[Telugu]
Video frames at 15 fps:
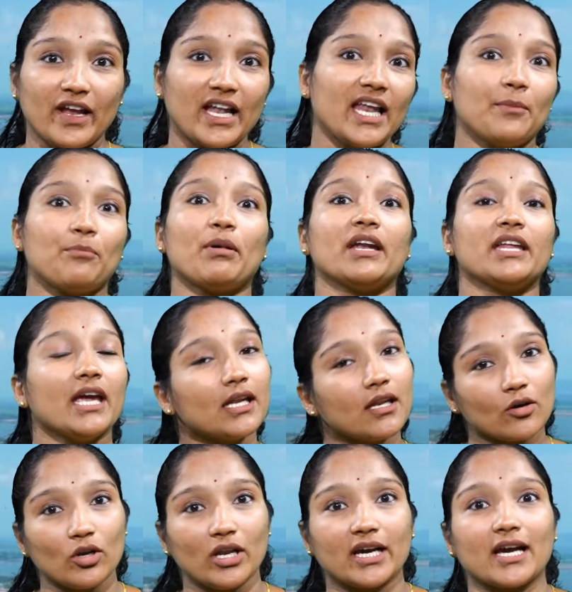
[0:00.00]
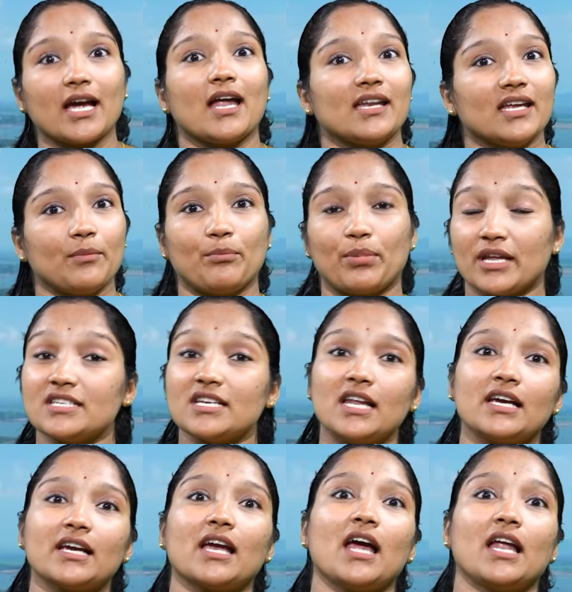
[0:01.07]
వెళ్లే పర్యాటకులకు కానీ
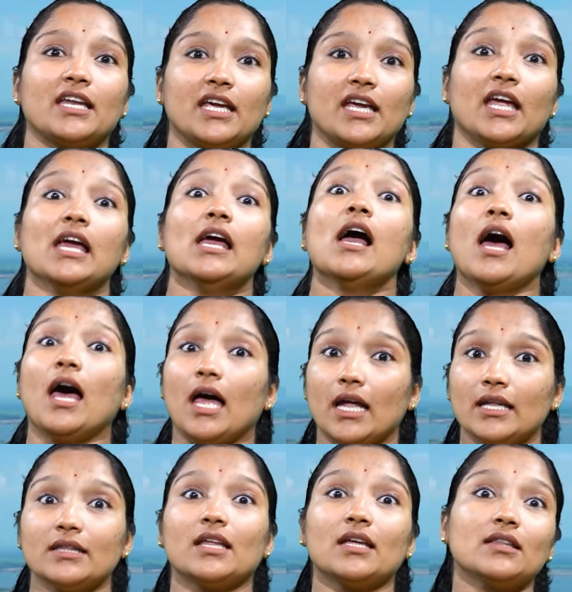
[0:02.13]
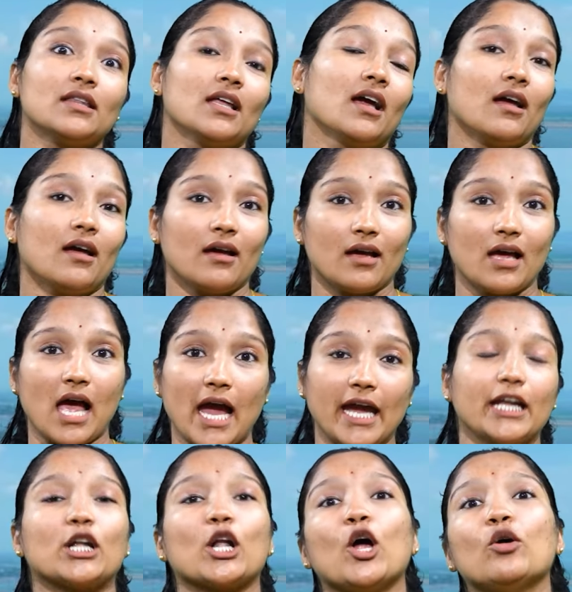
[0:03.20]
ప్రజలకు కానీ అంతంత
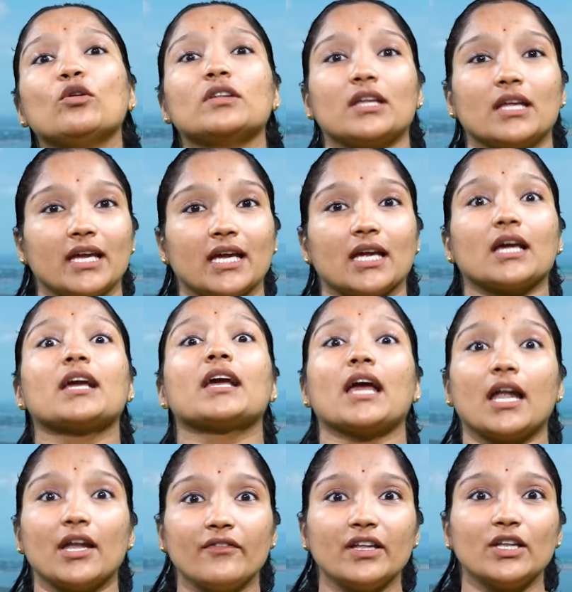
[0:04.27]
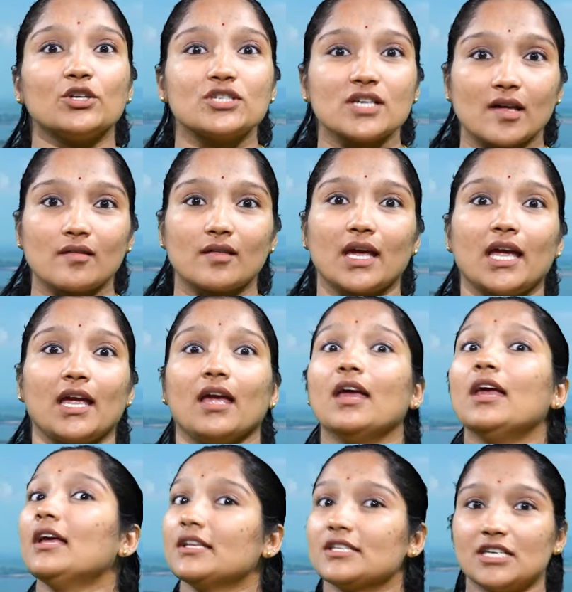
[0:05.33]
హైట్ లో ఉంది కనువిందు చేసే
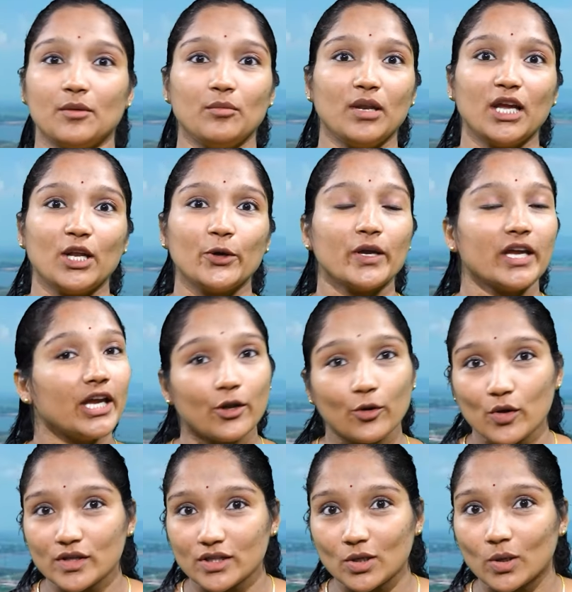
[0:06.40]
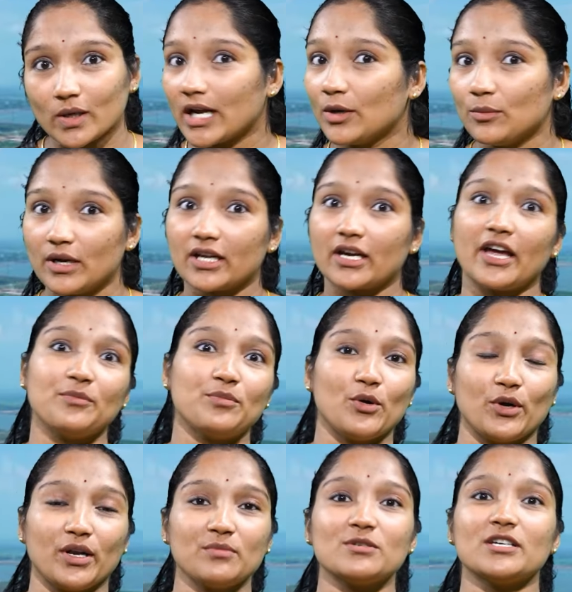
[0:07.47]
చిమ్నీలు ఈ రోజుతో
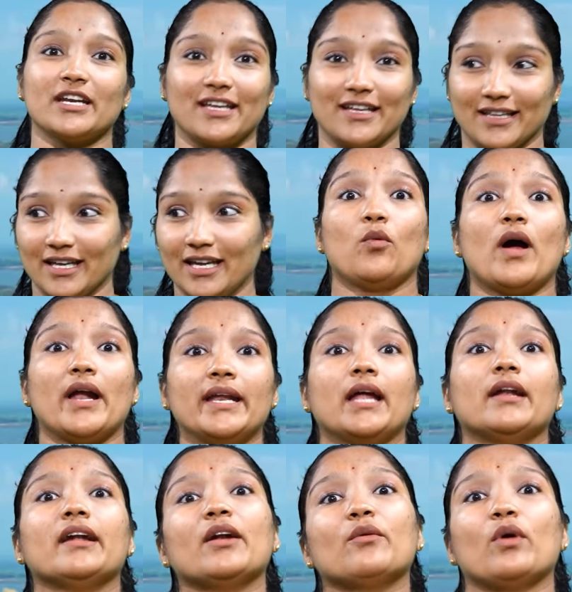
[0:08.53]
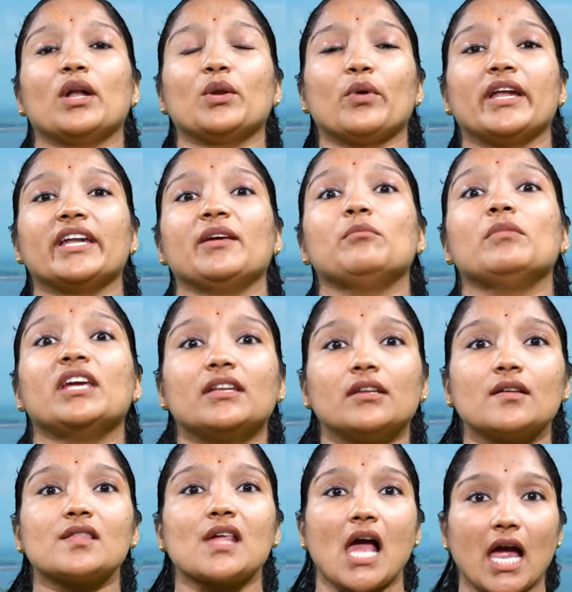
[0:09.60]
కనుమరుగైపోవడం జరిగింది వన్ హండ్రెడ్ వన్ ట్వంటీ
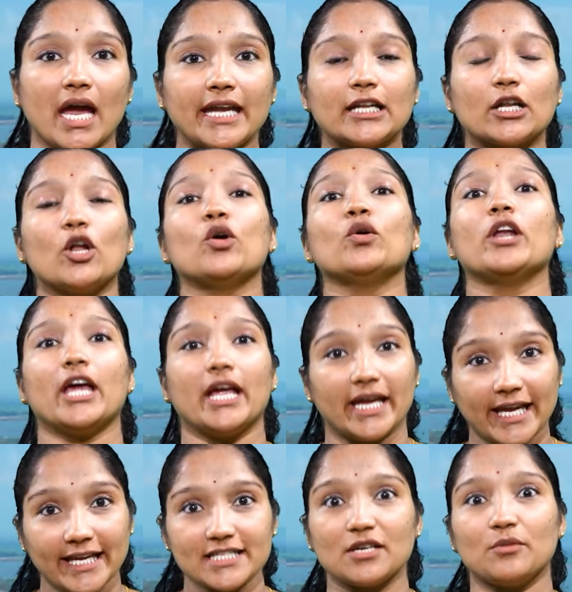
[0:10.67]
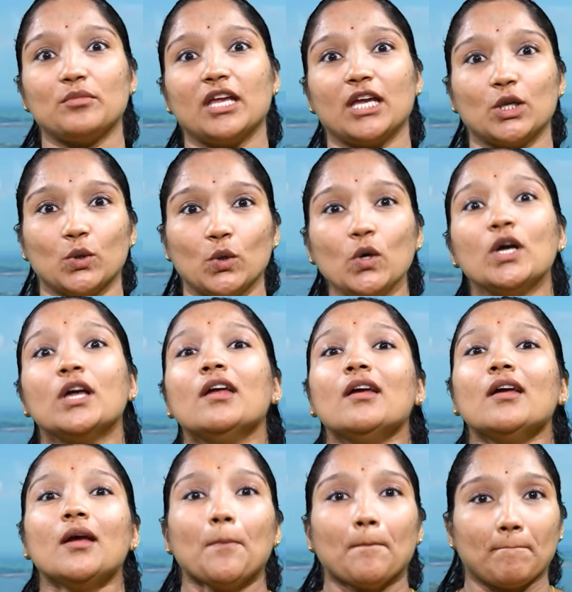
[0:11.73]
మీటర్స్ హైట్ లో ఉన్న ఈ చిమ్నీలు
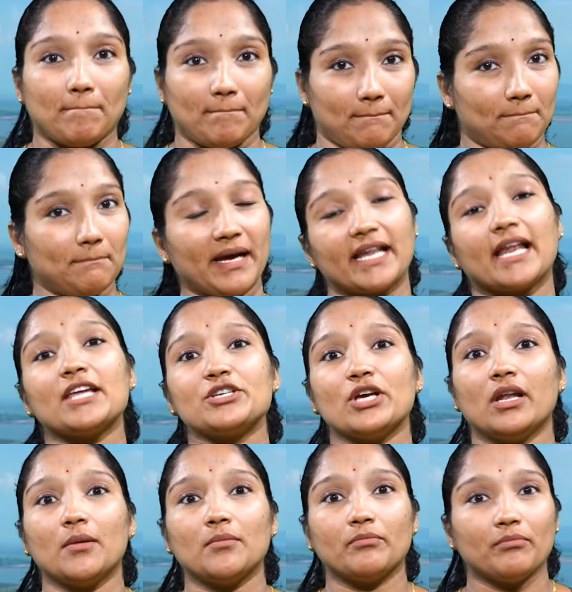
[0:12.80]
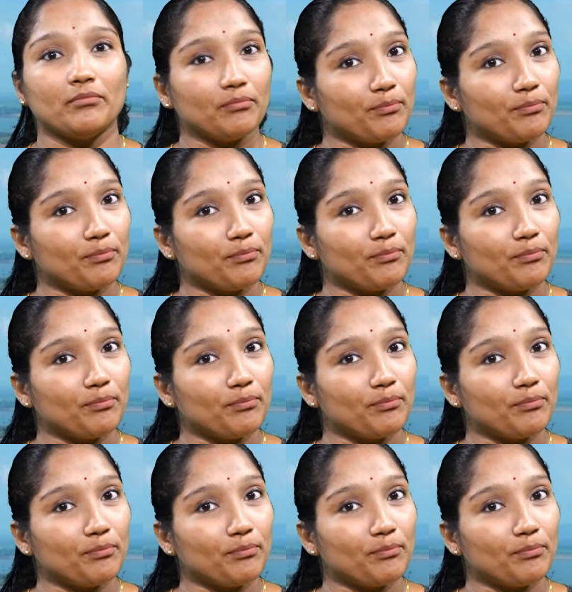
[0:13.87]
భద్రాచలం